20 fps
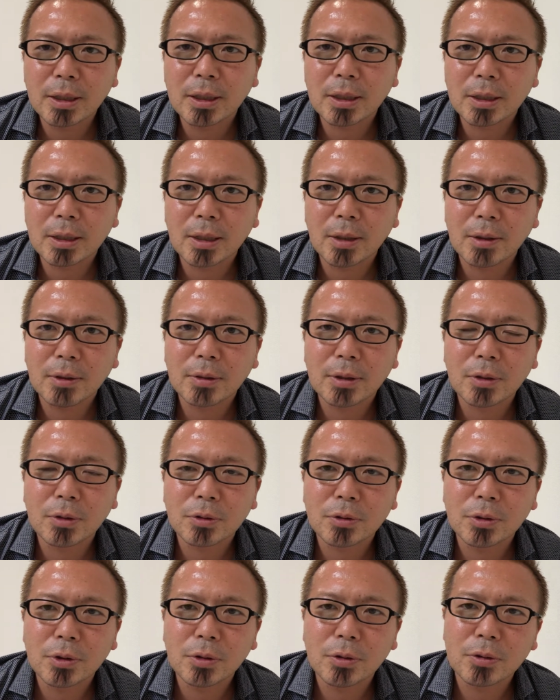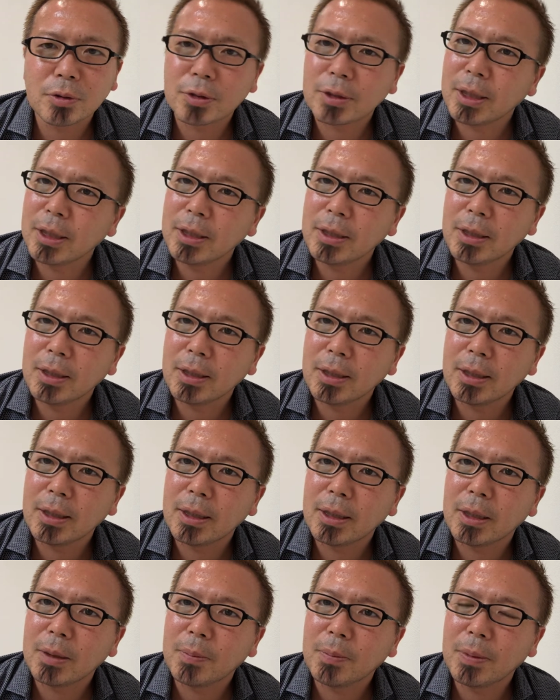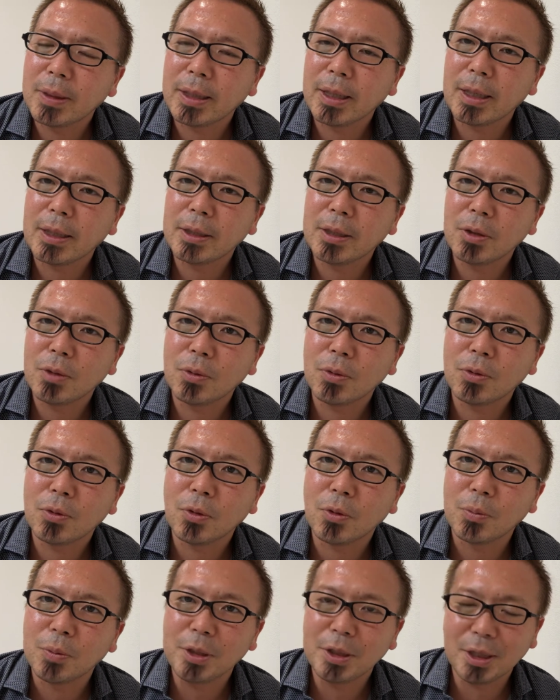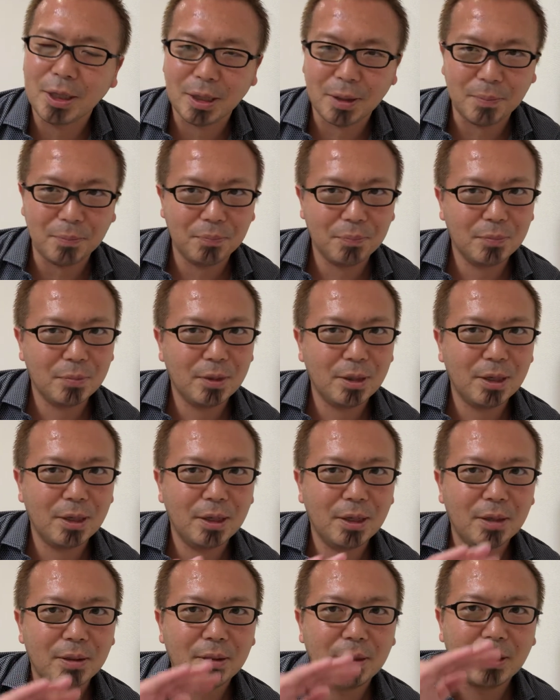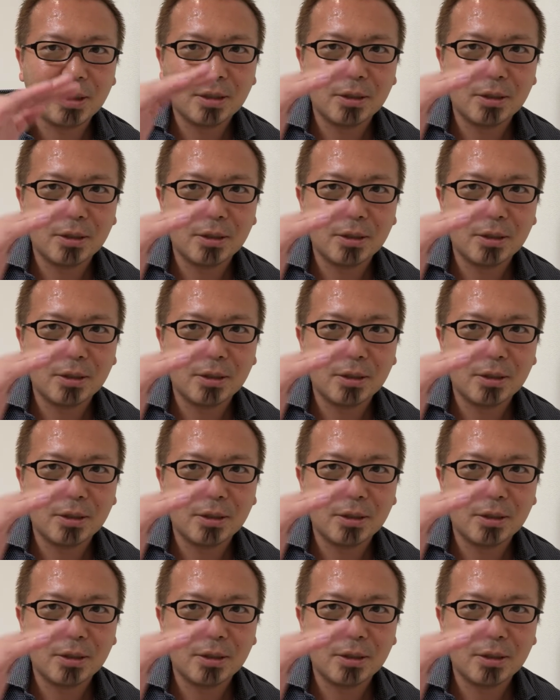え方はあるけどそれを使いながらやっぱり相手のことを見てで